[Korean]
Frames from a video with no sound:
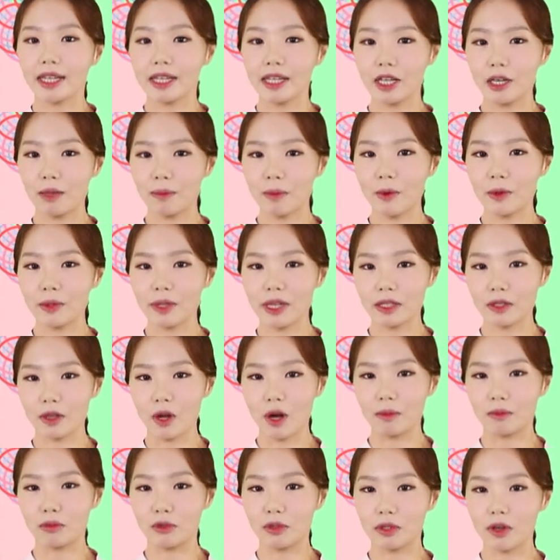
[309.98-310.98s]

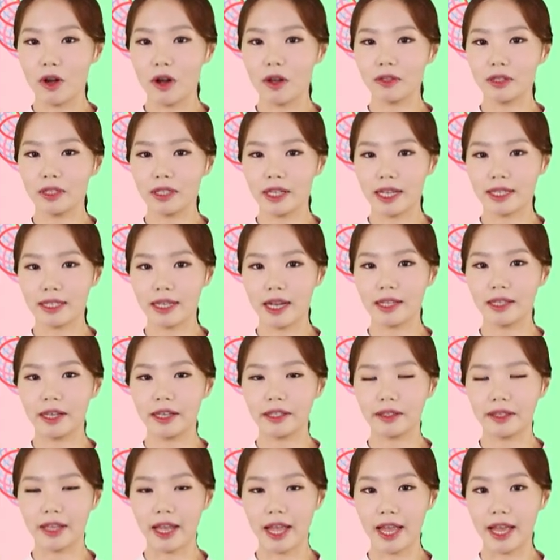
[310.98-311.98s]
일본에서 물건을
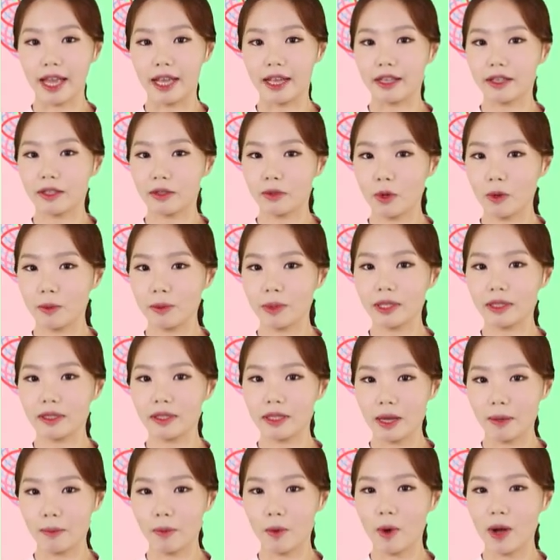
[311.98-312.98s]
계산할 때
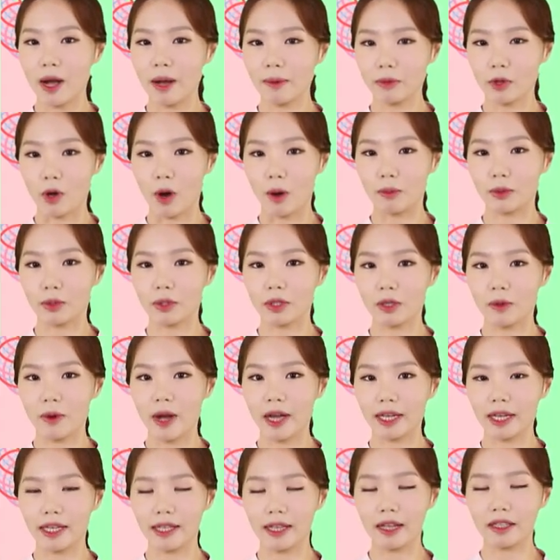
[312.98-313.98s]
소비세 포함 여부를
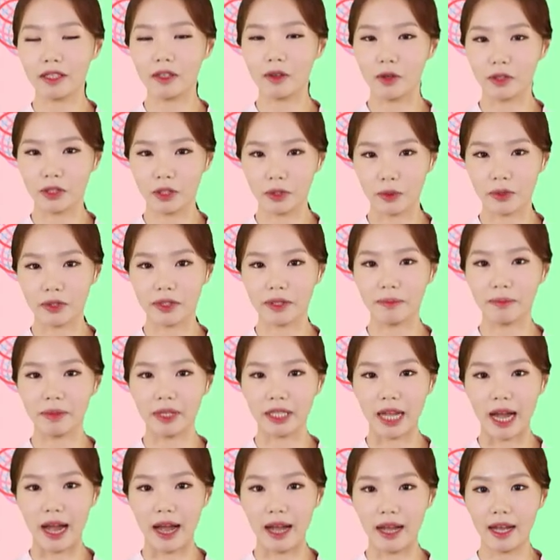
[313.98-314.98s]
확인하는 것이
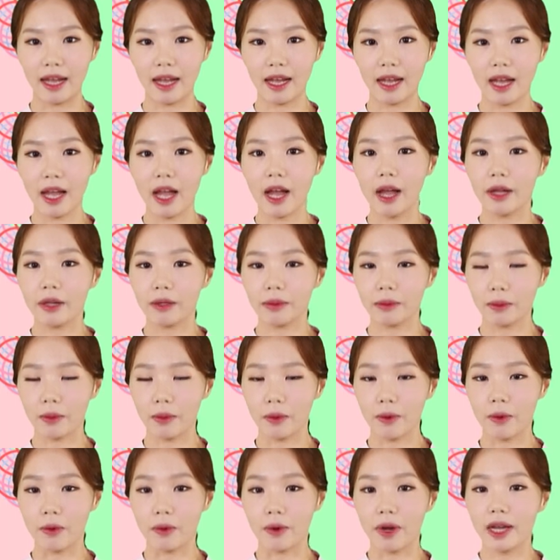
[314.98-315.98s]
좋습니다.
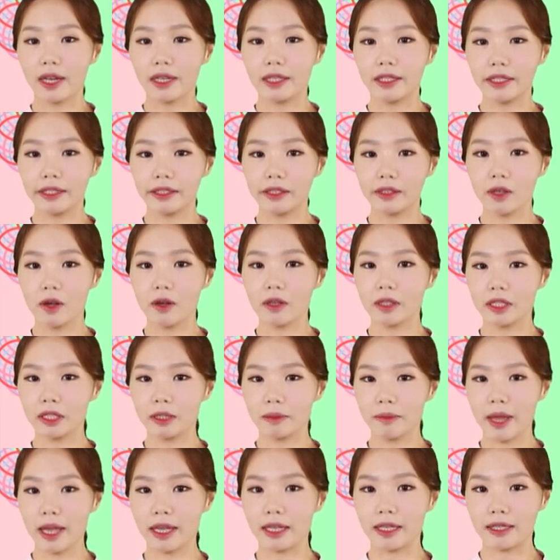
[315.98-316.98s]
또 일정
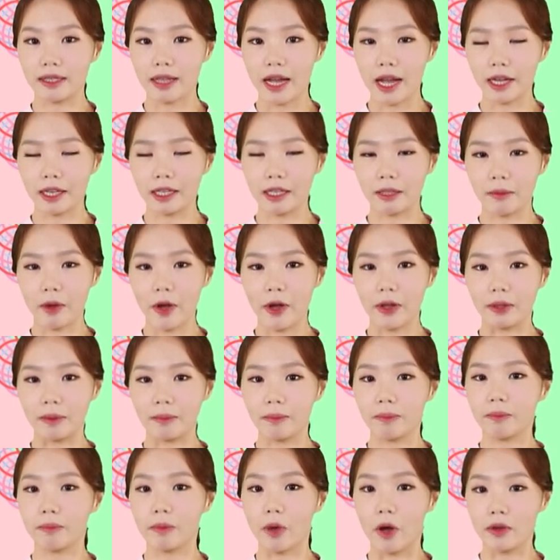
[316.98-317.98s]
금액 이상이면
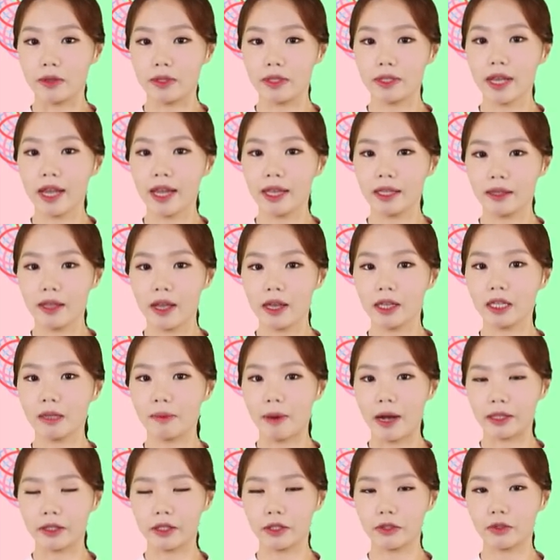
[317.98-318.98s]
면세 혜택을
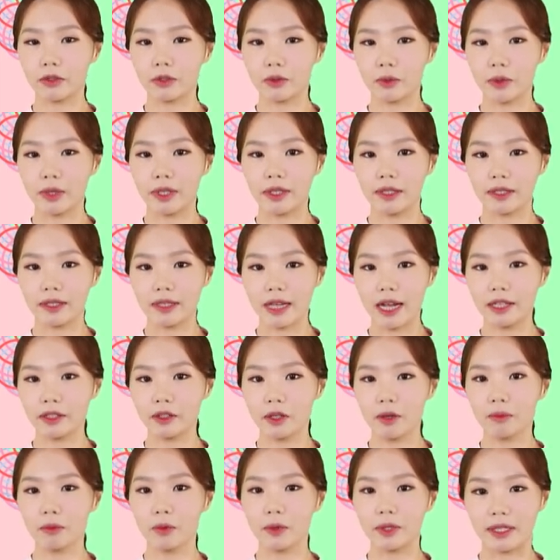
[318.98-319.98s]
받을 수도 있는
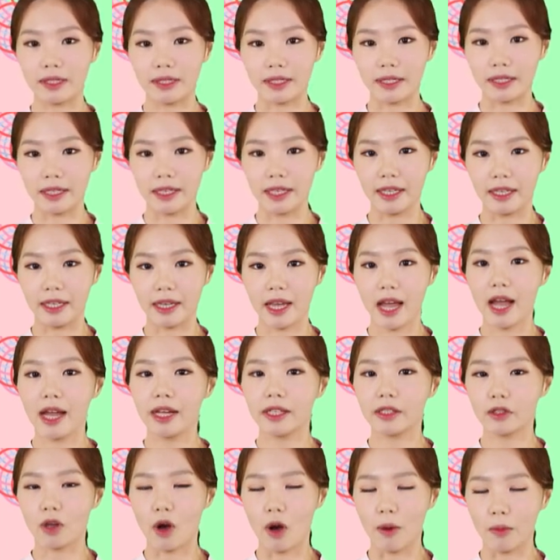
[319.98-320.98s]
상점도 있으니
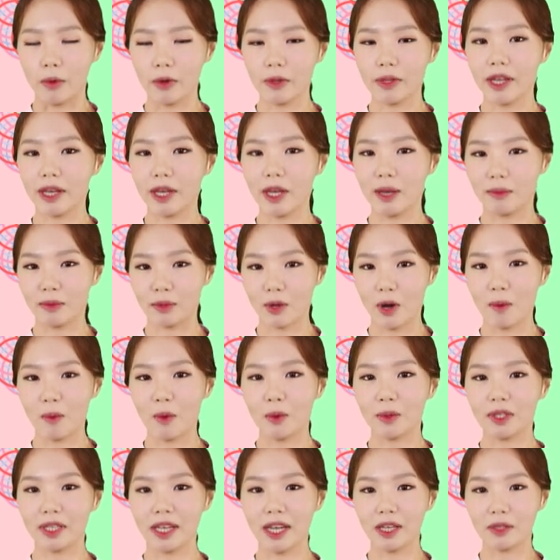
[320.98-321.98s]
점원에게
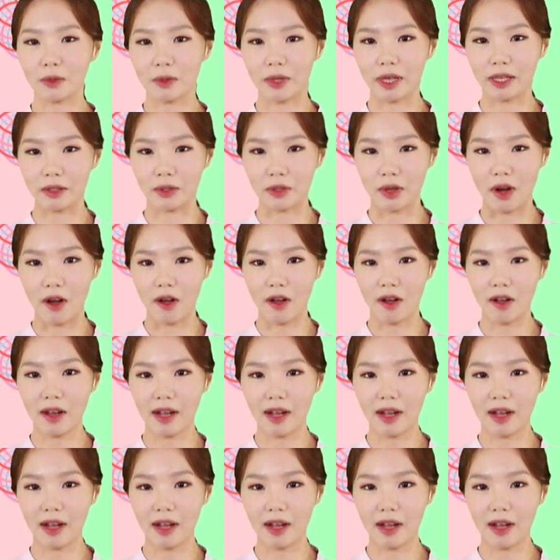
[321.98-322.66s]
물어보는 게 좋겠죠.